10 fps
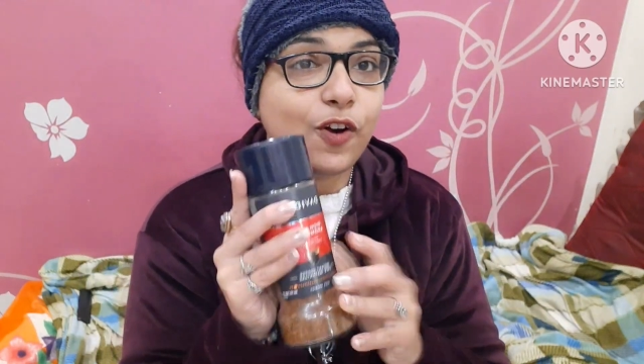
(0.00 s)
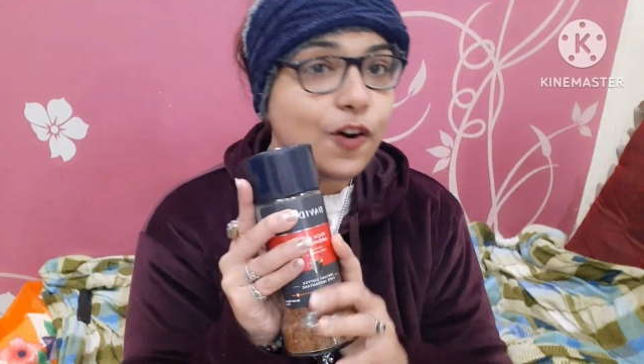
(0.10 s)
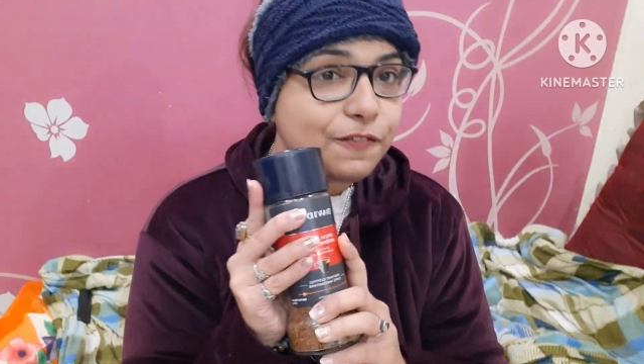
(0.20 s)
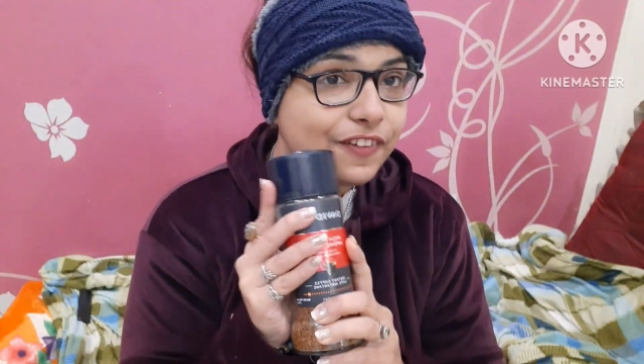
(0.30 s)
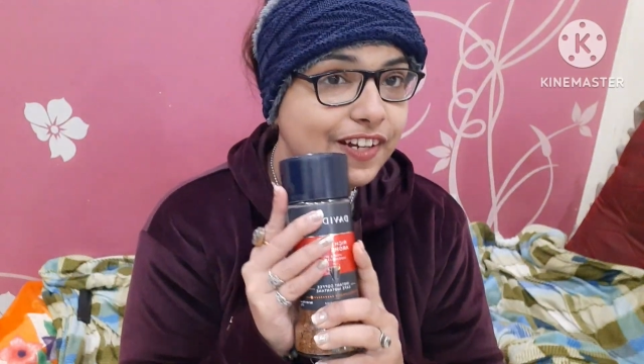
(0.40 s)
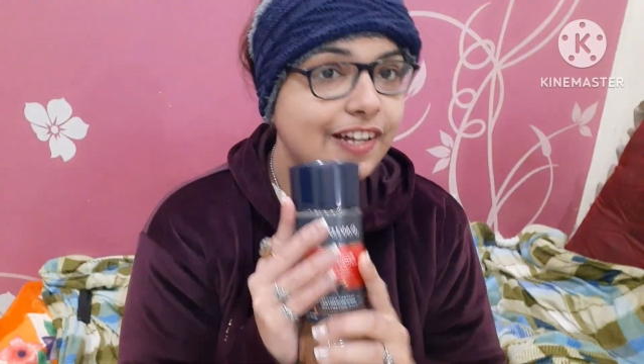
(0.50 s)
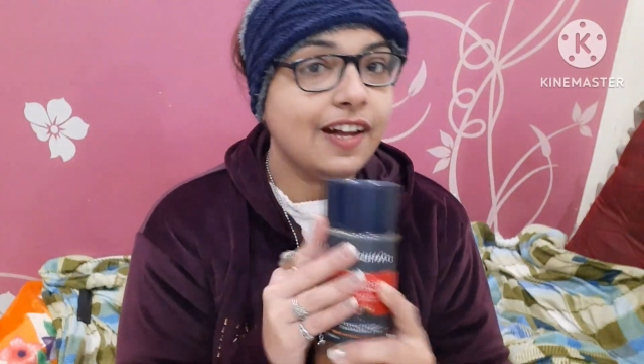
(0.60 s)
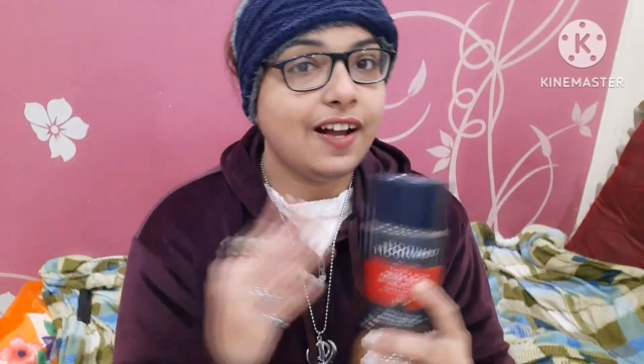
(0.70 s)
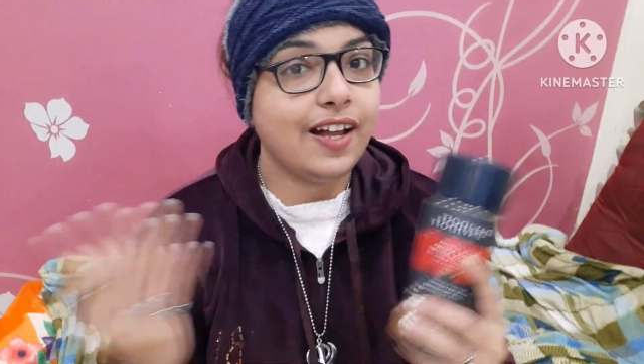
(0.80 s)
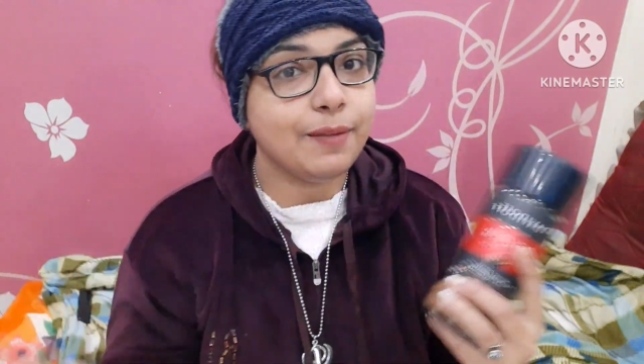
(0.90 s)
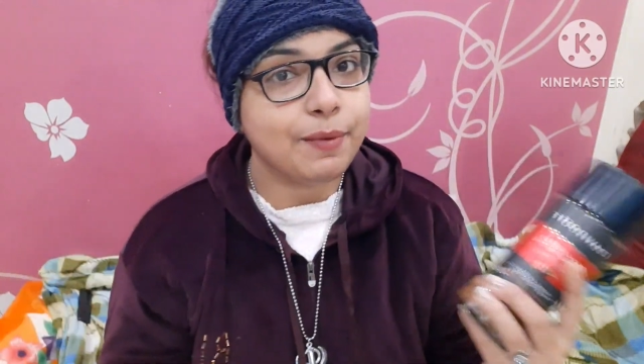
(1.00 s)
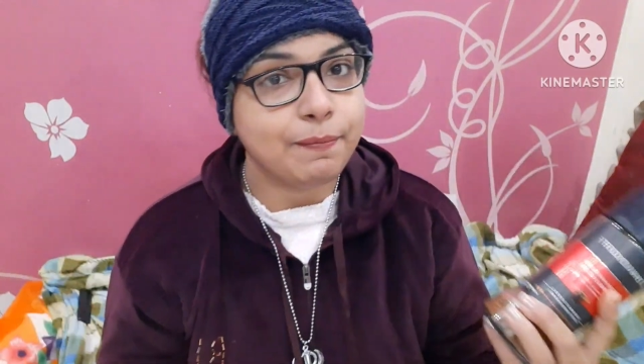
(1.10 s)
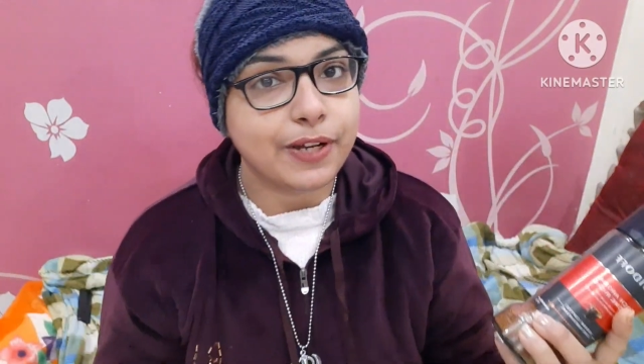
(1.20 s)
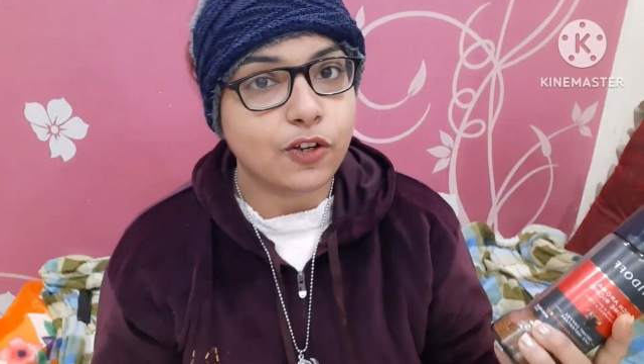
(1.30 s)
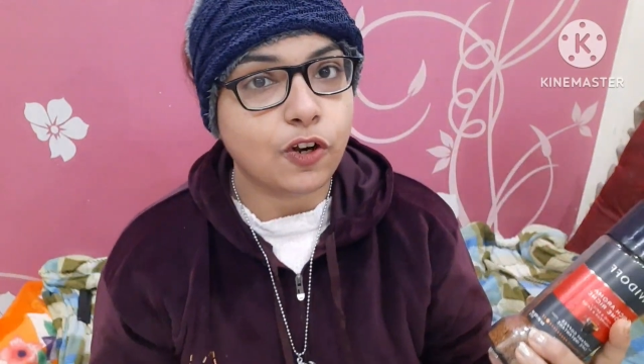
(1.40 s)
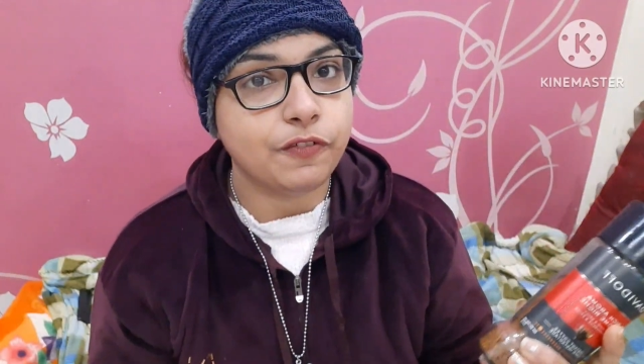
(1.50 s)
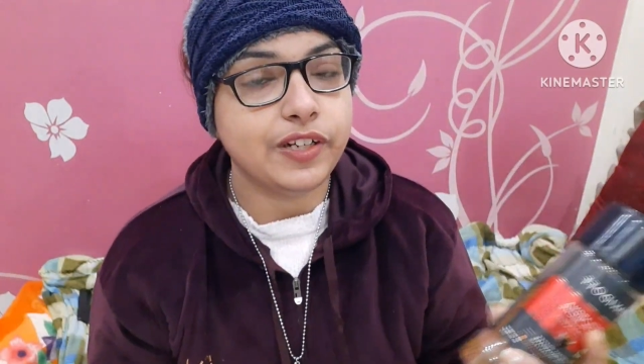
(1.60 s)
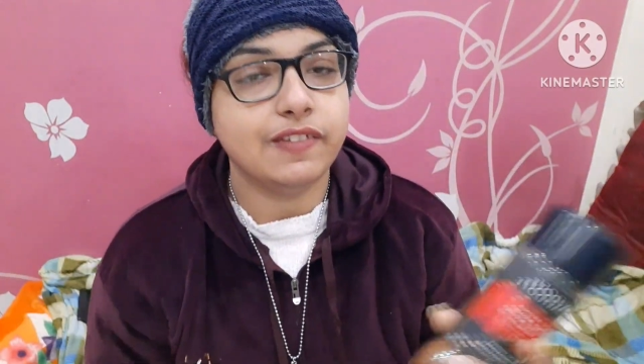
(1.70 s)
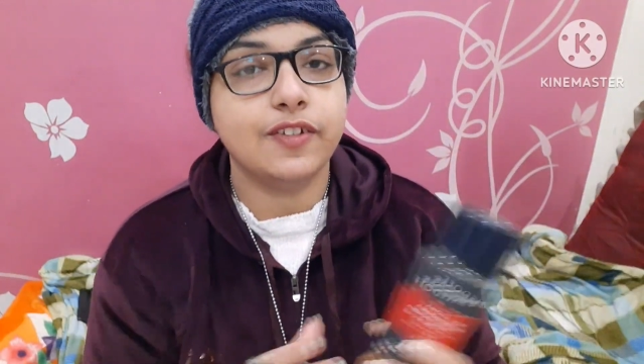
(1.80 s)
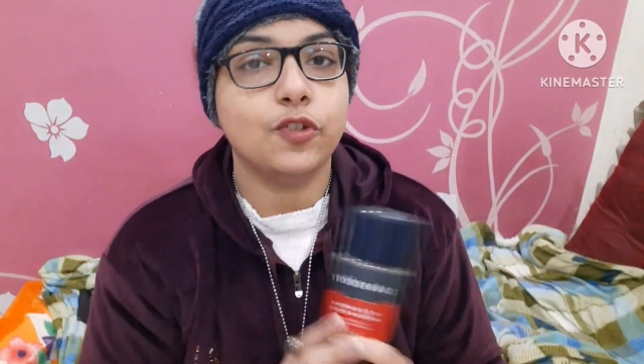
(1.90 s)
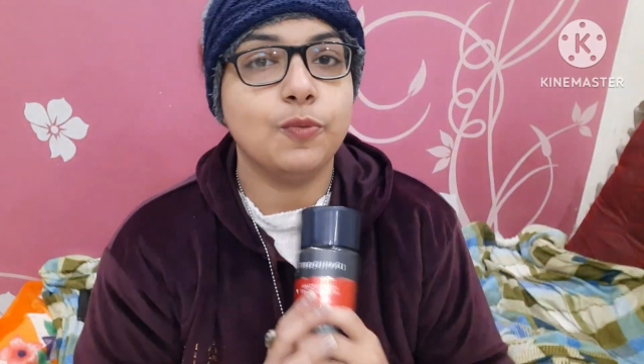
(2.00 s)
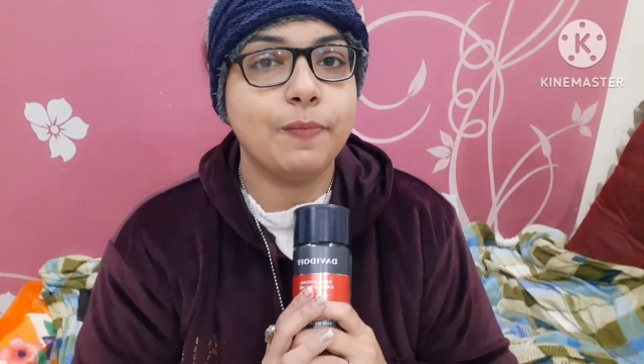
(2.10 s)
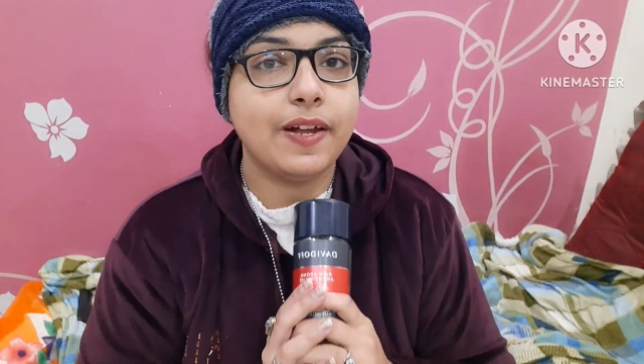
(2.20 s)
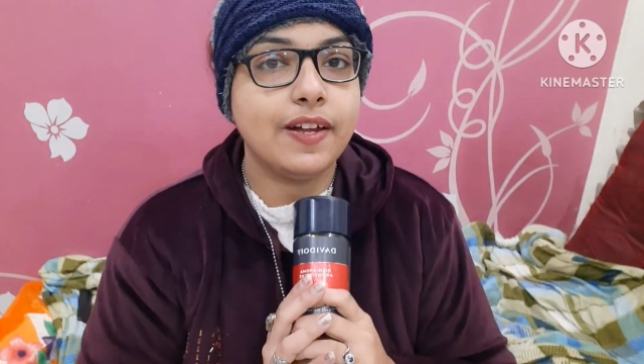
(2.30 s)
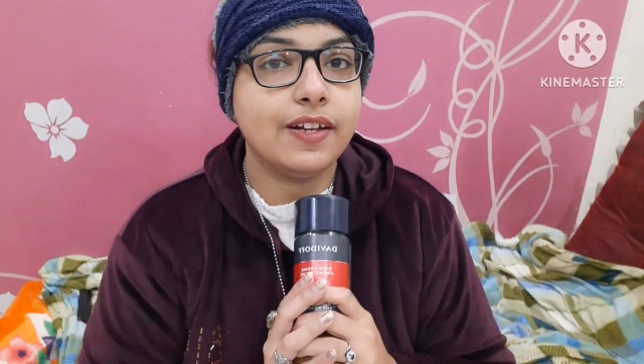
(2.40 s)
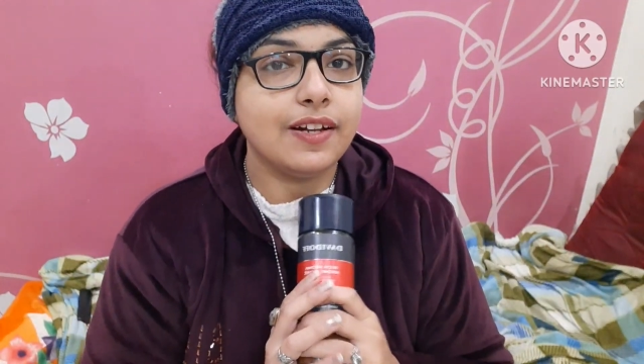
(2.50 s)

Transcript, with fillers: कॉफ़ी आई एम अ बिग कॉफ़ी लवर तो मैं